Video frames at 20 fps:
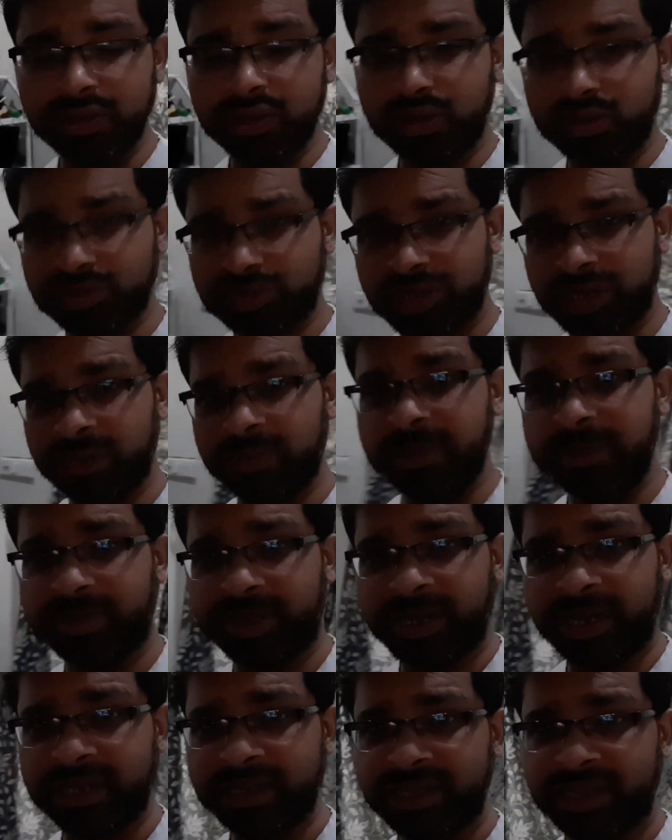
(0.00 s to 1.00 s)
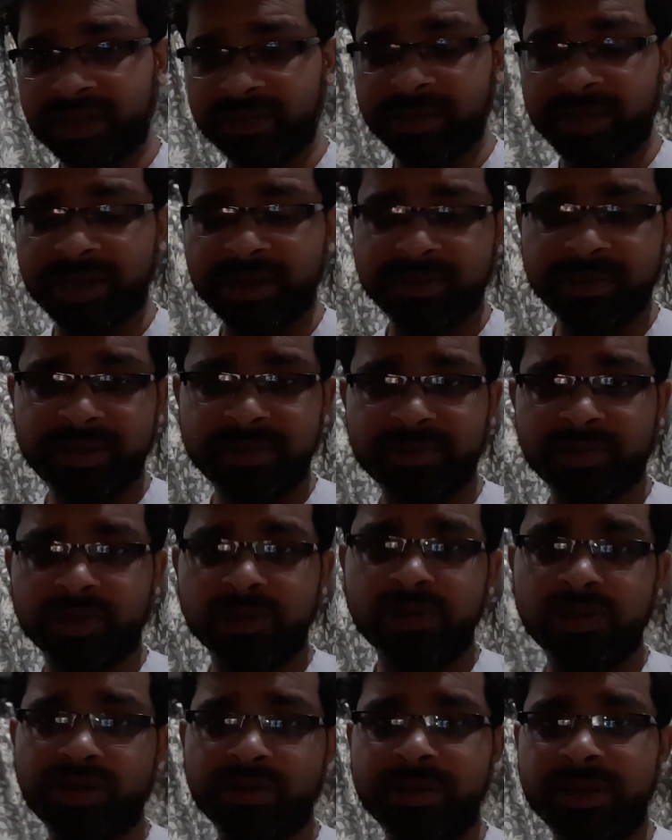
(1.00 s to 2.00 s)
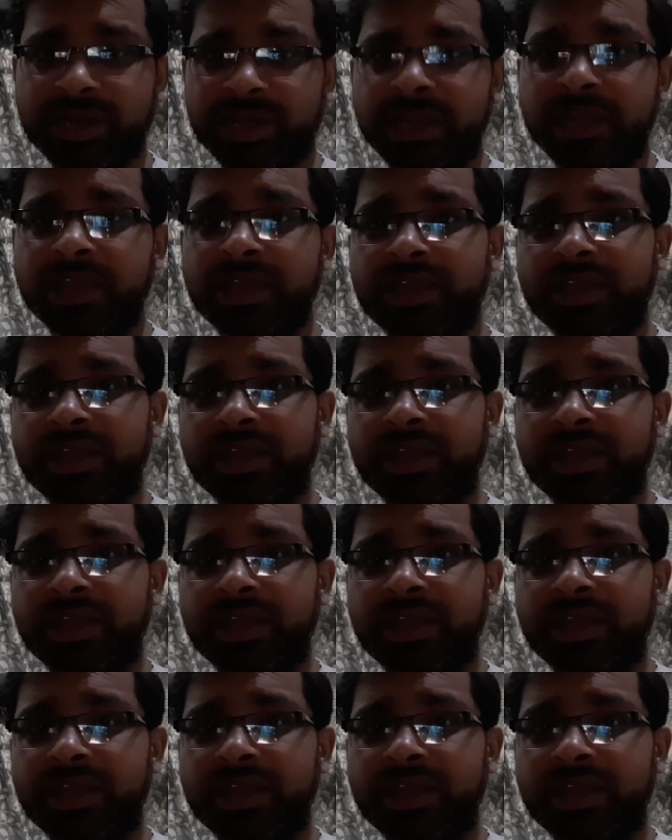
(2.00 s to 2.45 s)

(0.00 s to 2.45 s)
तो उसने भी बना दिया मैंने भी हम दोनों ने मिलके